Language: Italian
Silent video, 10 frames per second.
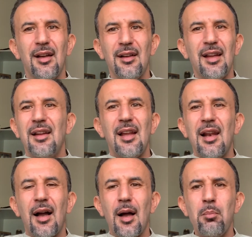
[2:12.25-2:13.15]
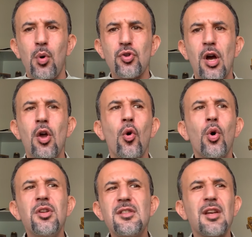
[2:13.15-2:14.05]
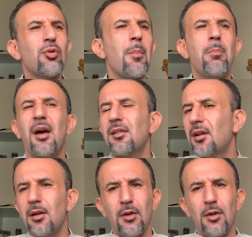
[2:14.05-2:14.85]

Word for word: del, della Cambogia, ho iniziato a perdere